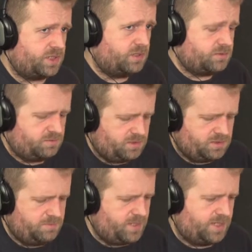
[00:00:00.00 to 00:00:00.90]
ale to są
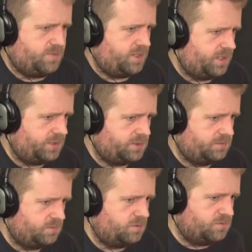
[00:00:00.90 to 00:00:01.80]
tacy mega bankierzy.
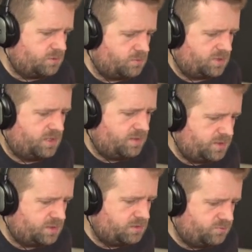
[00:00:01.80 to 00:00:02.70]
No kurna, nie
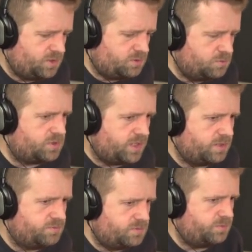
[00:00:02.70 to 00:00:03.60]
ma się 24
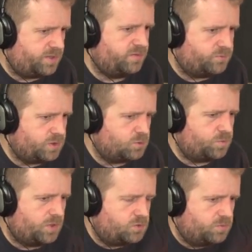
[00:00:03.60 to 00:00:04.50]
czy prawie
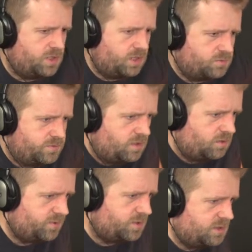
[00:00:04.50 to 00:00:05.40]
25 miliardów
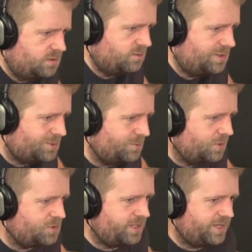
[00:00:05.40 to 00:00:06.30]
dolarów na czysto zysku
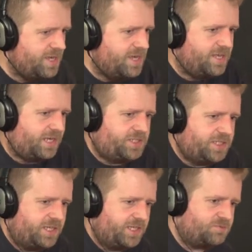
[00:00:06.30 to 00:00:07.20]
rocznie, jak się
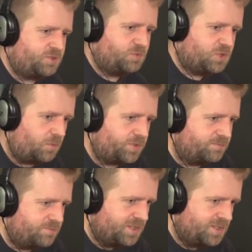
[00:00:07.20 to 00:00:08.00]
nie jest w czymś dobrym.